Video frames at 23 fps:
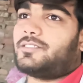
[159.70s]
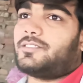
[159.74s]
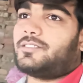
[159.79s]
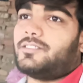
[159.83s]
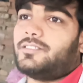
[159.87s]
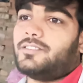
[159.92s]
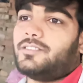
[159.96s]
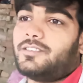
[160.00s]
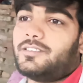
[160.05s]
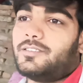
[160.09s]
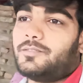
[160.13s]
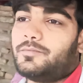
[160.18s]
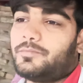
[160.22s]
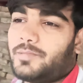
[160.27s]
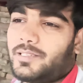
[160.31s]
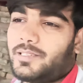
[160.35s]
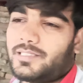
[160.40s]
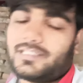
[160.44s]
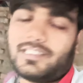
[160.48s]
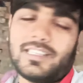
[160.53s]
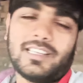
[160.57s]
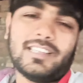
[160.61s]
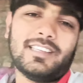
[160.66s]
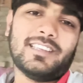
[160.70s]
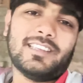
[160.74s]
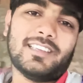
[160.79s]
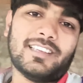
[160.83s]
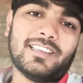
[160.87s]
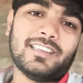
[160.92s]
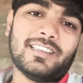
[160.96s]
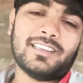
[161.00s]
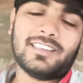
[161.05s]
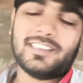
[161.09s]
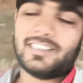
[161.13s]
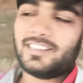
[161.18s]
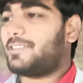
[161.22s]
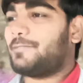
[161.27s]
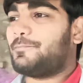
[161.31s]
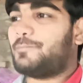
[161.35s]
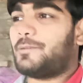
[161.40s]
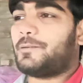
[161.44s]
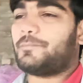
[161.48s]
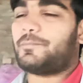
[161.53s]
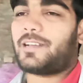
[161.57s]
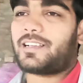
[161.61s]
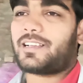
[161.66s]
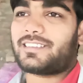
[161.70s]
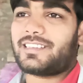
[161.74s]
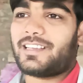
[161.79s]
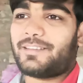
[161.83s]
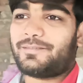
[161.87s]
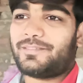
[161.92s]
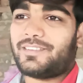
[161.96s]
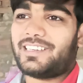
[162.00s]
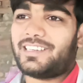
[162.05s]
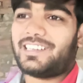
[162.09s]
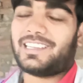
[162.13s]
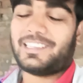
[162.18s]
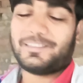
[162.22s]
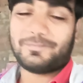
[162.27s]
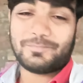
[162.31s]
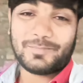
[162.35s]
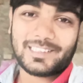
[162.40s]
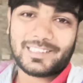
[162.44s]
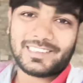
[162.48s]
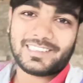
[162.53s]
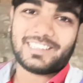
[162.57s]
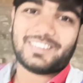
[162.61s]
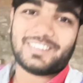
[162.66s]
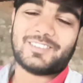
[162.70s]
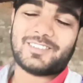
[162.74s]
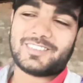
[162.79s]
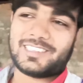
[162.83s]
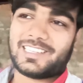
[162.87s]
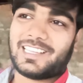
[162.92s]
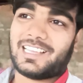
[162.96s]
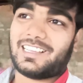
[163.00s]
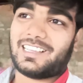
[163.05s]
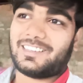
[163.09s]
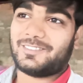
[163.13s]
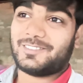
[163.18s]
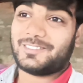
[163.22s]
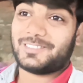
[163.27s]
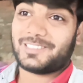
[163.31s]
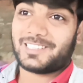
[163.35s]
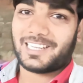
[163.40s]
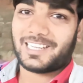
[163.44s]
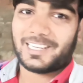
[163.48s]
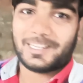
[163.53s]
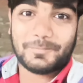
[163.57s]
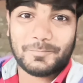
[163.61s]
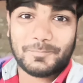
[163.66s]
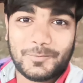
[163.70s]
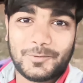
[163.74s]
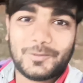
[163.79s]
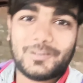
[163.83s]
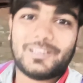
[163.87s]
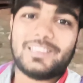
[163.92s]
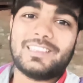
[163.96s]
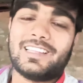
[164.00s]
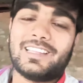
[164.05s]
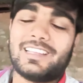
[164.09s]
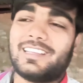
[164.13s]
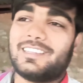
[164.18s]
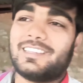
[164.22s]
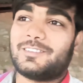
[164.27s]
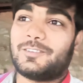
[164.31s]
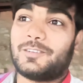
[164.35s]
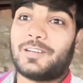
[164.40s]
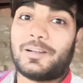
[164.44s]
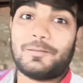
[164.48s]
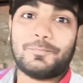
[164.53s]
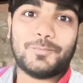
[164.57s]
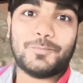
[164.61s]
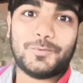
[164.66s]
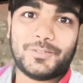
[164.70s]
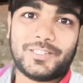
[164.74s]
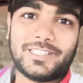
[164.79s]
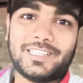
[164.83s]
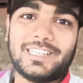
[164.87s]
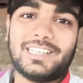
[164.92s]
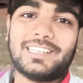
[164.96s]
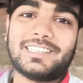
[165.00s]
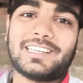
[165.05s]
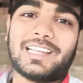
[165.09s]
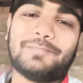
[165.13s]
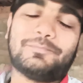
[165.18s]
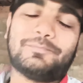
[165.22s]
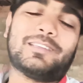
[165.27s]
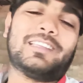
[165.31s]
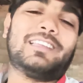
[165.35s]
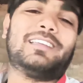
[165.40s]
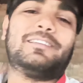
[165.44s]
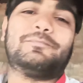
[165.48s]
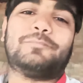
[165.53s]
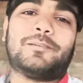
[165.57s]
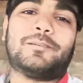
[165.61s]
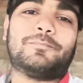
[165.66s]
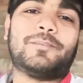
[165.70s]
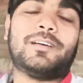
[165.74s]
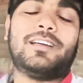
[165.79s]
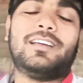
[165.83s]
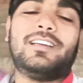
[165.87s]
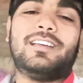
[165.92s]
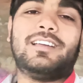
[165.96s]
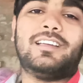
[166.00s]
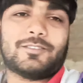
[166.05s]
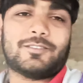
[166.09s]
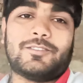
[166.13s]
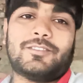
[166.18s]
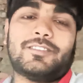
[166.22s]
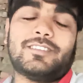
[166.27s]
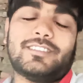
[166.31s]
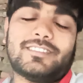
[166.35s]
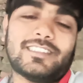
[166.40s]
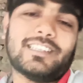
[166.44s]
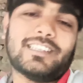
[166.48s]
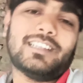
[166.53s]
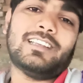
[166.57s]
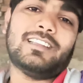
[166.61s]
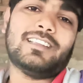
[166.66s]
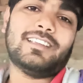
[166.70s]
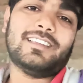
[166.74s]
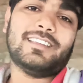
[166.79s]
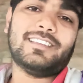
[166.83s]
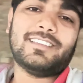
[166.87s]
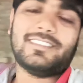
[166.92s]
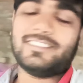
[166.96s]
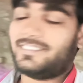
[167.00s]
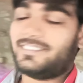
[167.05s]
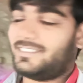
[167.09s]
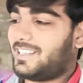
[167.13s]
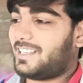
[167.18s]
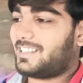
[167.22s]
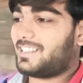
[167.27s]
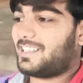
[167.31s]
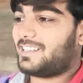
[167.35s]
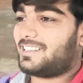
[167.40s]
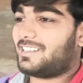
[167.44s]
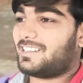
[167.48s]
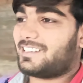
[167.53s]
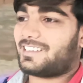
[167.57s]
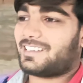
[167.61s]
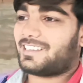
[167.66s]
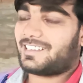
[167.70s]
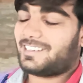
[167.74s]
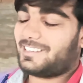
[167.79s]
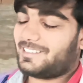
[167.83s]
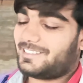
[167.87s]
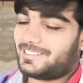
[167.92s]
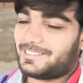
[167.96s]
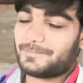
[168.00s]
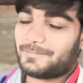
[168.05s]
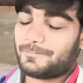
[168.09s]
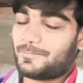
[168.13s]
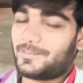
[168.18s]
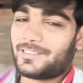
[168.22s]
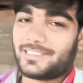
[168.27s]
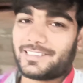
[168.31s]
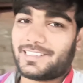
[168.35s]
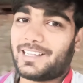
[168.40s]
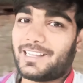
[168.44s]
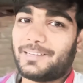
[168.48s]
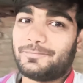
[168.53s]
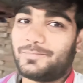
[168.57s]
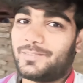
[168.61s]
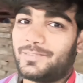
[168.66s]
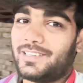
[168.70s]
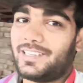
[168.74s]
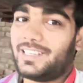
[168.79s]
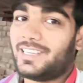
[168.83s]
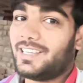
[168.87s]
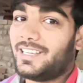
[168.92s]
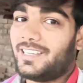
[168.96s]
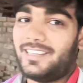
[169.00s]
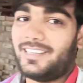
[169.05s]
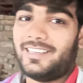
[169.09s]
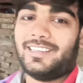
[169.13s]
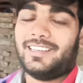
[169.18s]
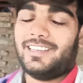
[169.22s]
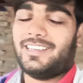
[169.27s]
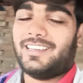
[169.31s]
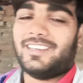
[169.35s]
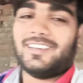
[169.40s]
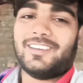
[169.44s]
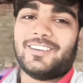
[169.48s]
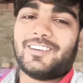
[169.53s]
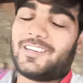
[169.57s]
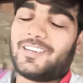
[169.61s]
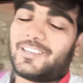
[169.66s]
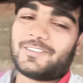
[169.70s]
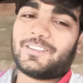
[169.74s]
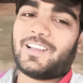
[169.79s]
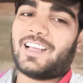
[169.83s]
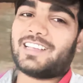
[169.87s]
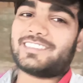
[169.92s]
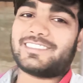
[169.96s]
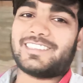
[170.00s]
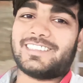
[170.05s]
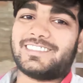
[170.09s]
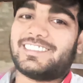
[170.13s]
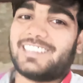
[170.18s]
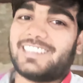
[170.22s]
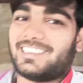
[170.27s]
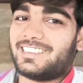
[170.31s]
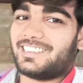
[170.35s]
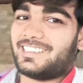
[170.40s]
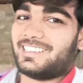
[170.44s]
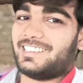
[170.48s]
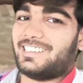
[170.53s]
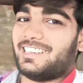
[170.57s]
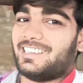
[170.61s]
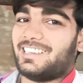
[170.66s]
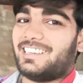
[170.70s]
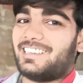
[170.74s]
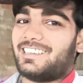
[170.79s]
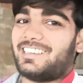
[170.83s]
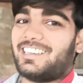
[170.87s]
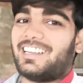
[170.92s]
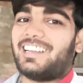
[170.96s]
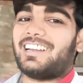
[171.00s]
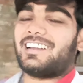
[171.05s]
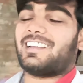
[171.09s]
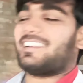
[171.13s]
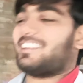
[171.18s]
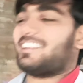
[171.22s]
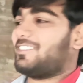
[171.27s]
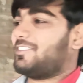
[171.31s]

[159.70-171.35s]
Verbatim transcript: दोस्तों बस यही है कि पापा के सामने ना हिम्मत नहीं होता है कुछ कहीं बोल देंगे थोड़ा मूडियल टाइप के हैं पापा तो इसीलिए ज़्यादा देर तक ने सिर्फ प्रणाम किए और वहाँ से चल दिए ठीक ना